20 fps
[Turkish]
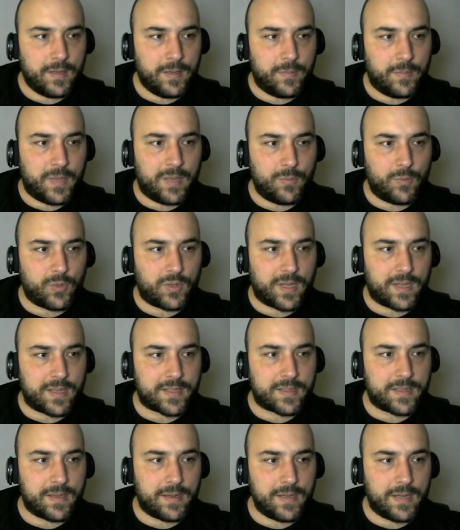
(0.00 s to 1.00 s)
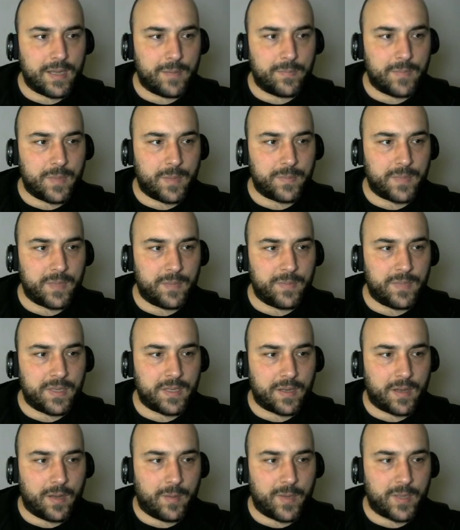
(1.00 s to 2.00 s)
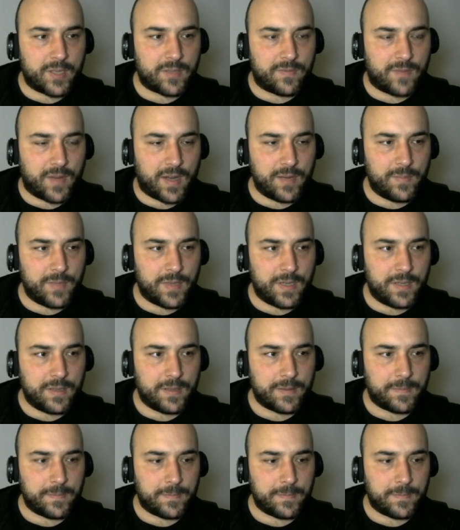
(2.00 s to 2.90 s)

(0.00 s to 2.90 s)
Benim bu taskların yapmamda bir amaç var mı?